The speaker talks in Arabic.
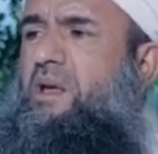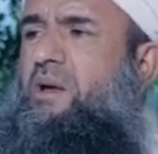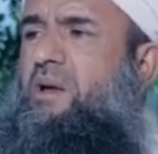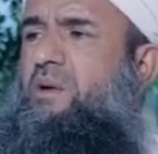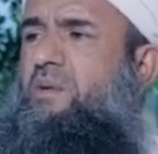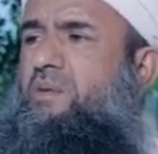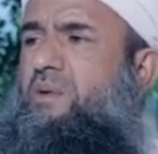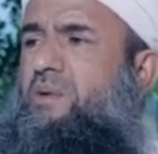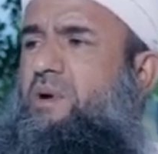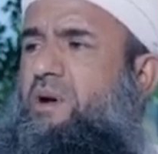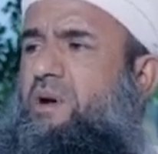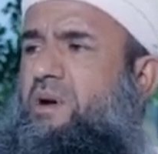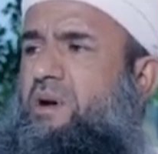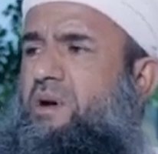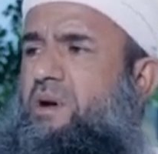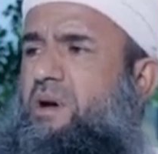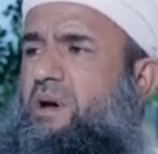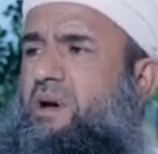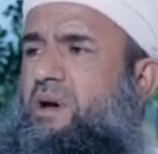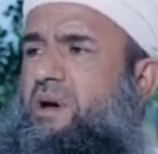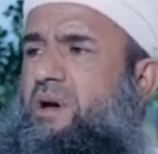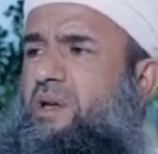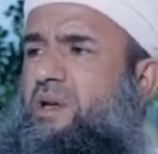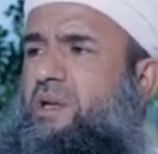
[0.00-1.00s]

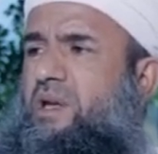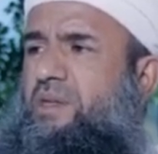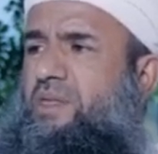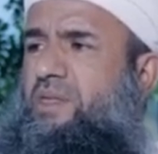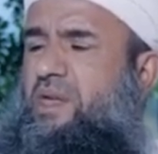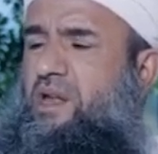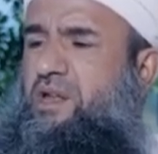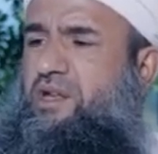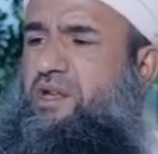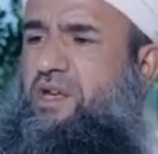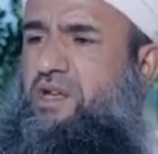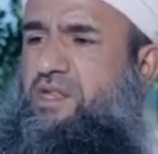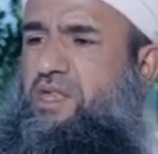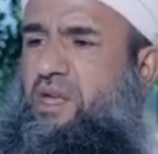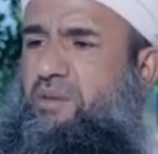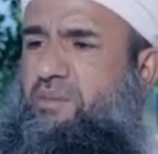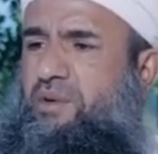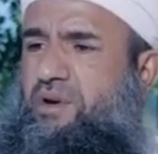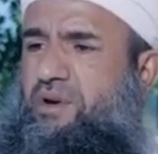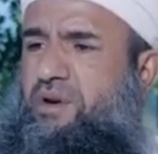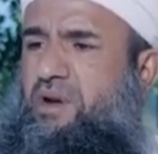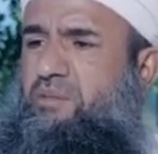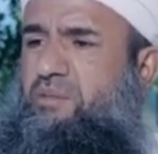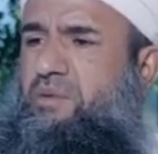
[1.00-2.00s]
وكذلك
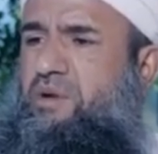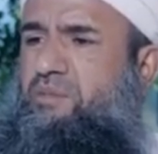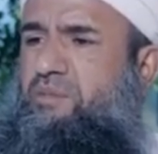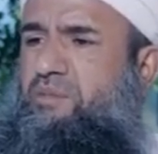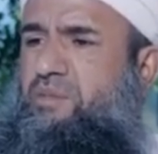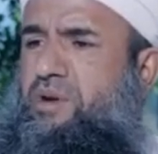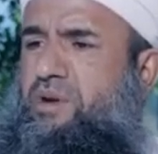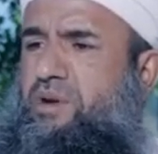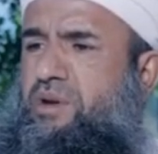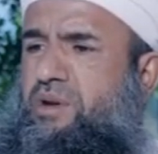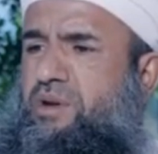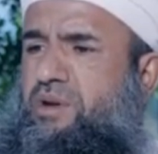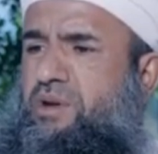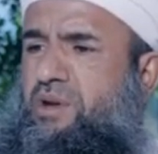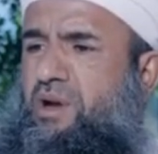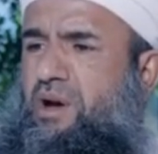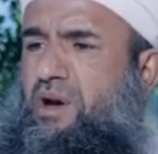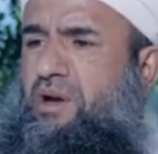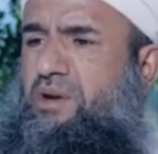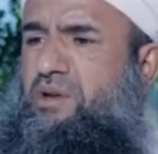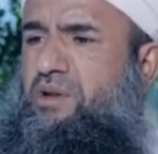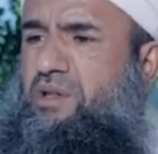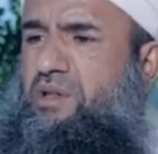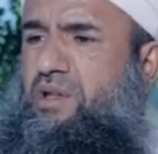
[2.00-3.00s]
يتبرى ممن
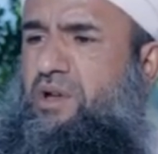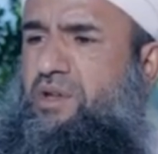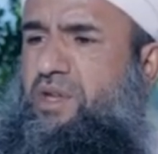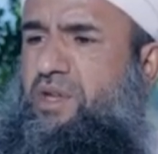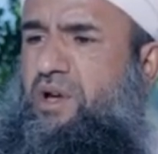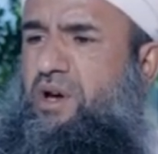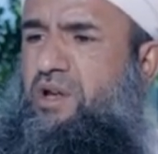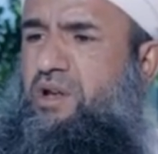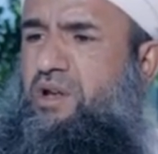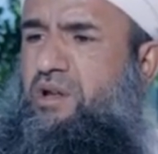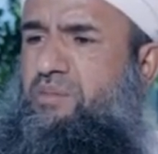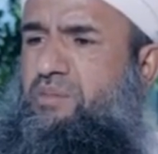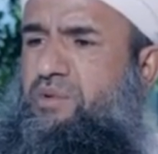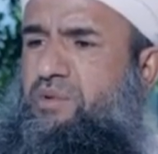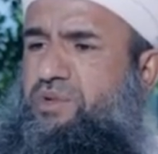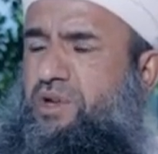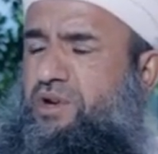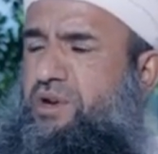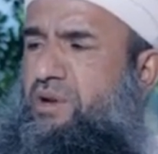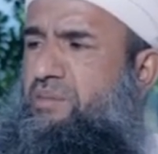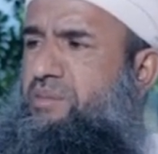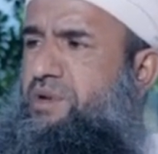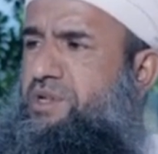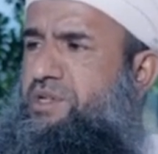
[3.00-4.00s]
يعني الله تعالى لم
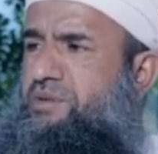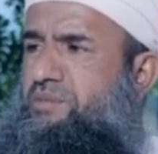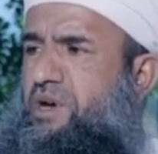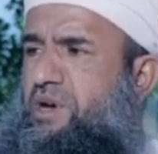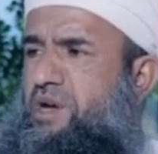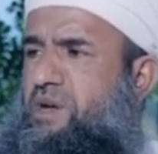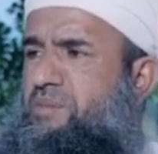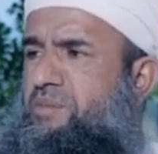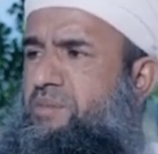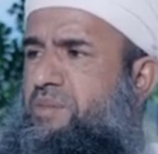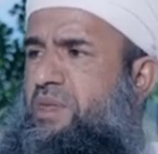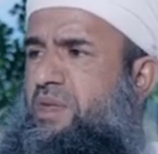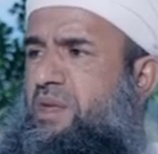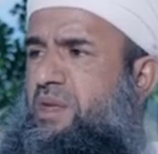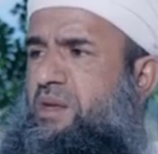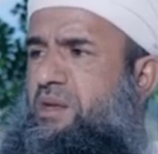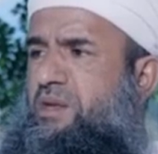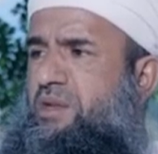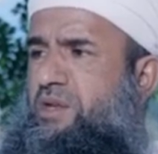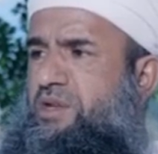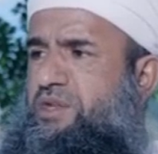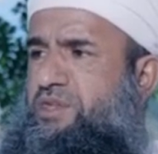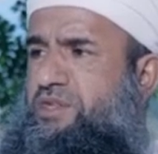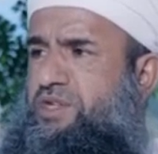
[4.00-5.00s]
يصرح بأسمائهم
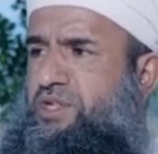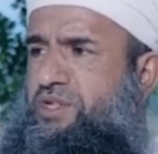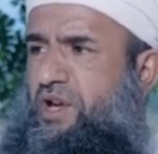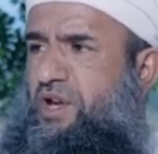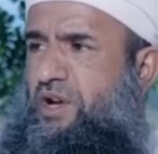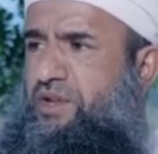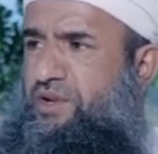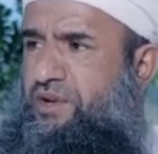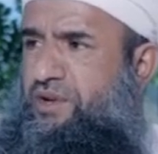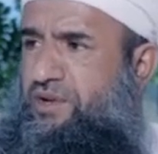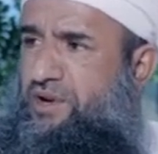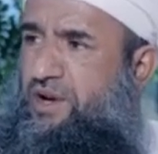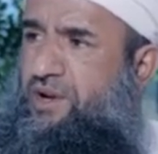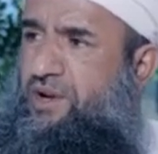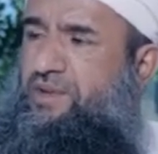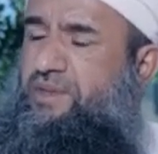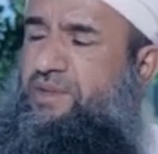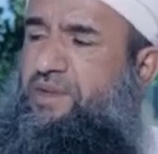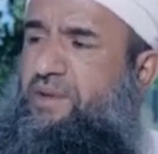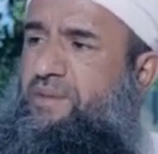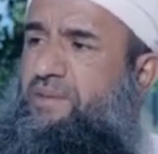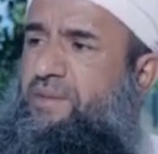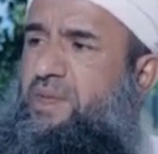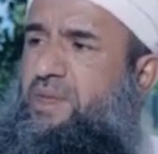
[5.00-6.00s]
كالتسعة
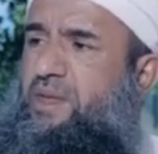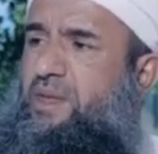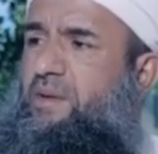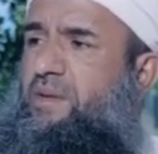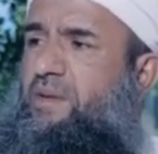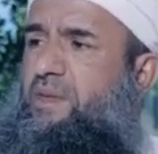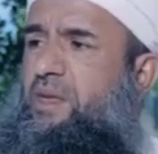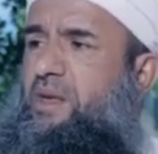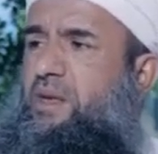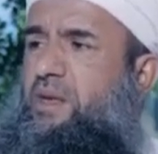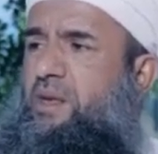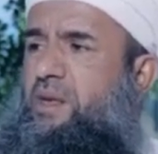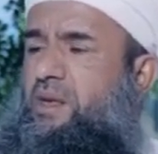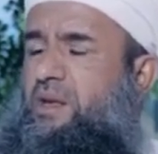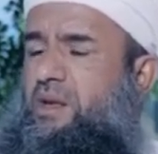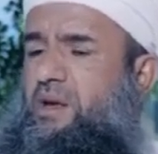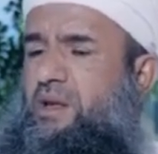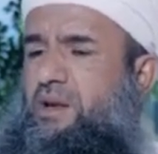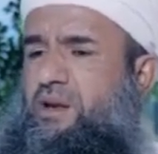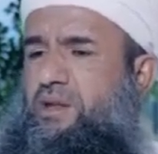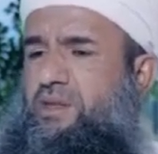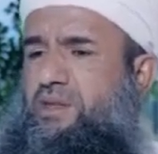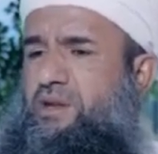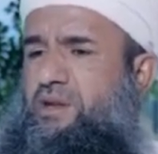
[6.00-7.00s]
الرهط نعم
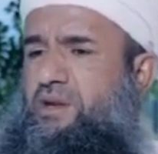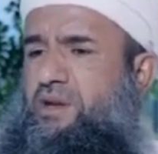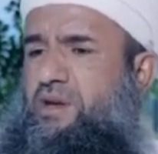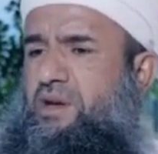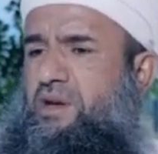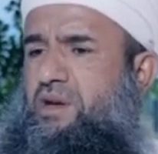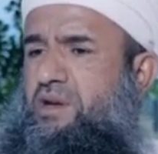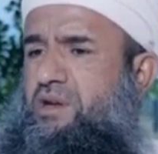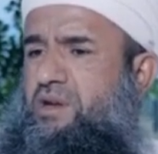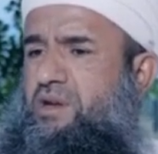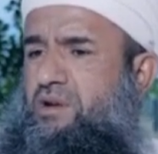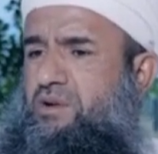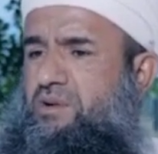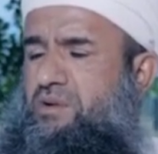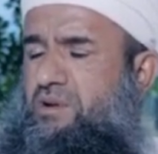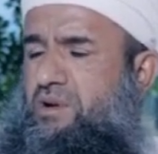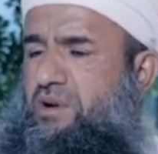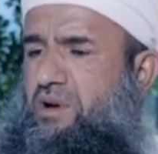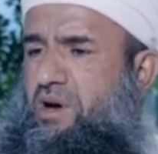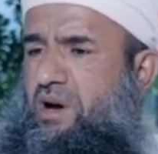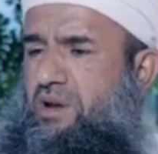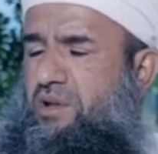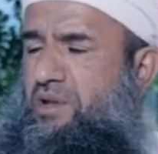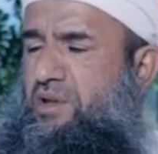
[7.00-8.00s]
الذين
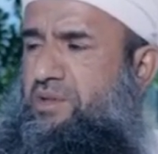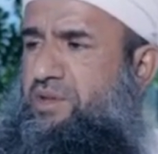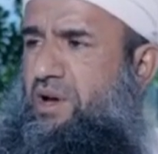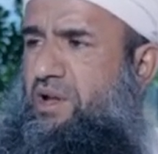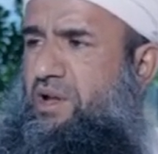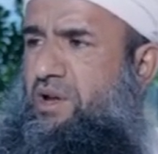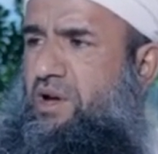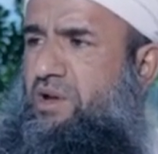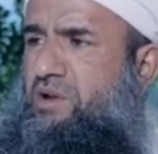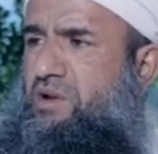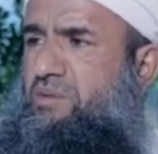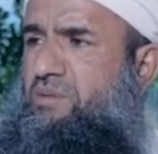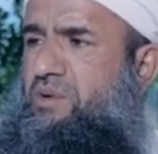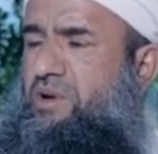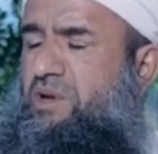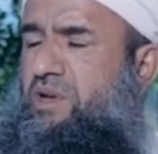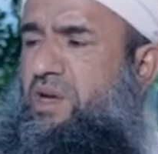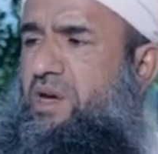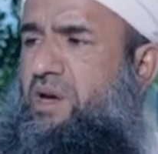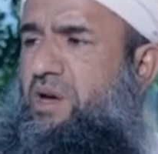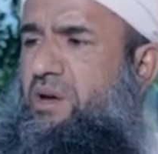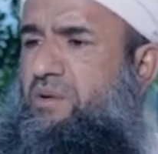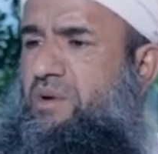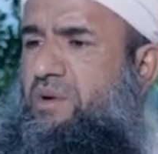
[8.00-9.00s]
قال الله تعالى عنه
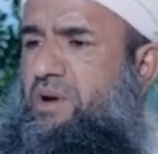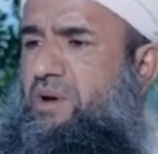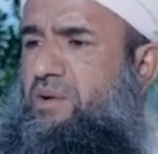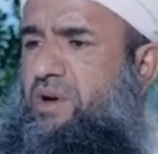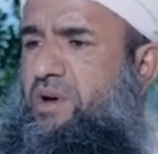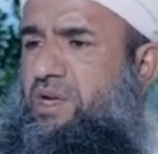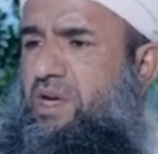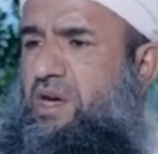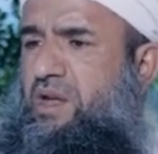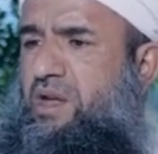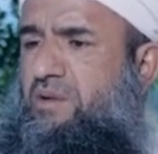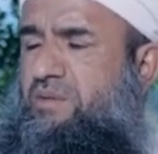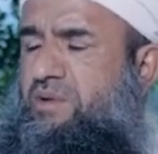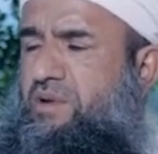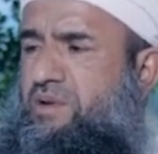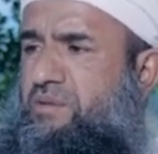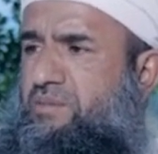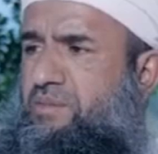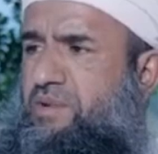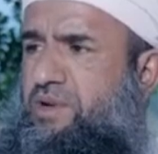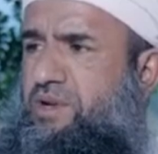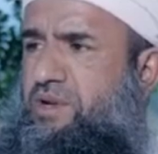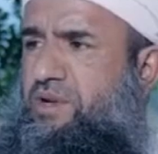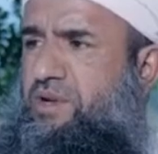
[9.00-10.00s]
وكان في
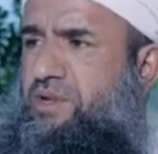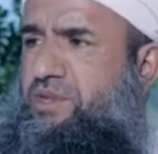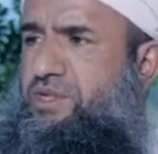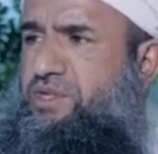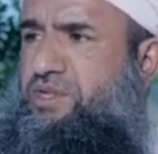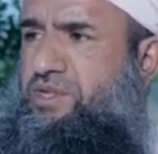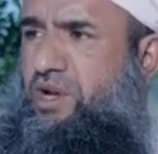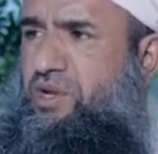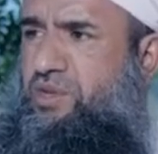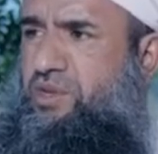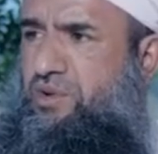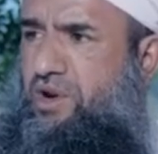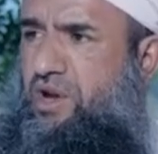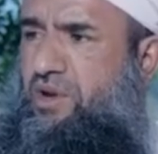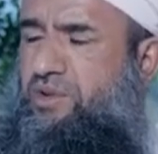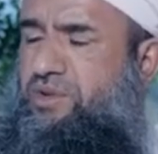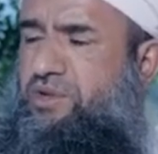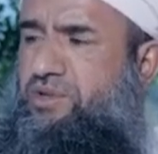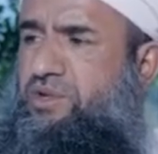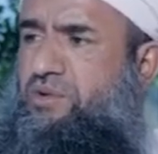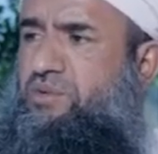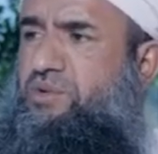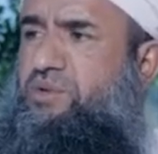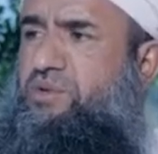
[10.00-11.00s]
المدينة تسعة رهط
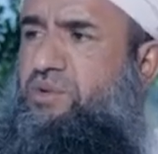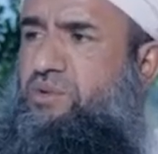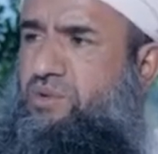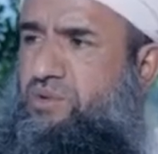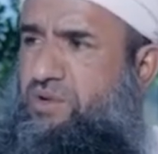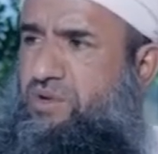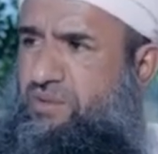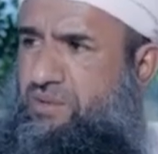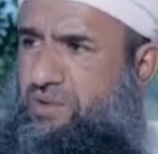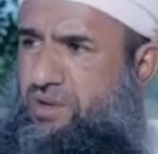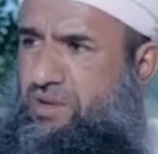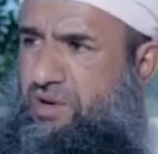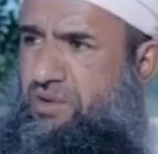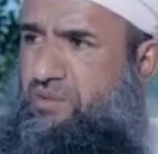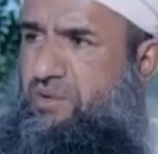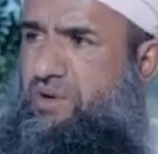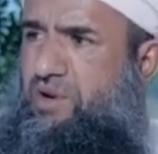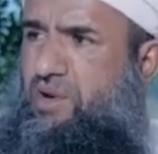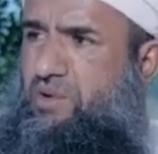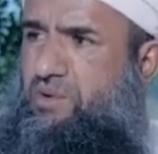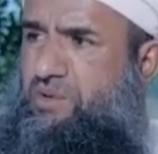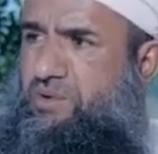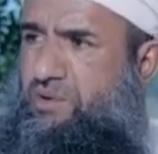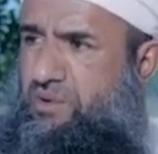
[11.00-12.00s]
نعم. يفسدون في الأرض
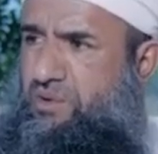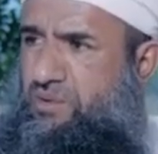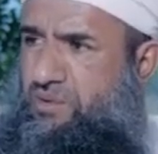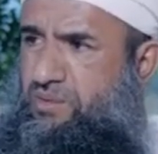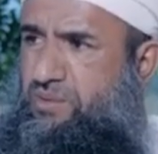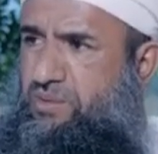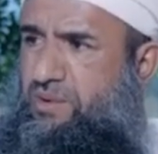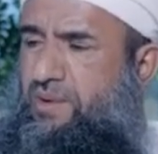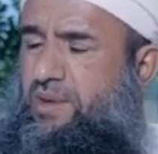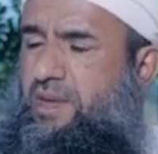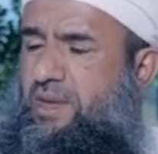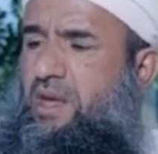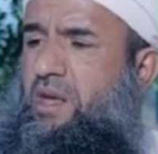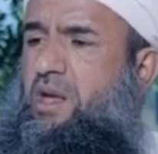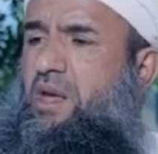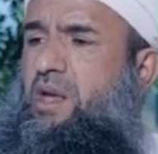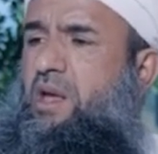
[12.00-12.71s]
ولا يصلحون نعم.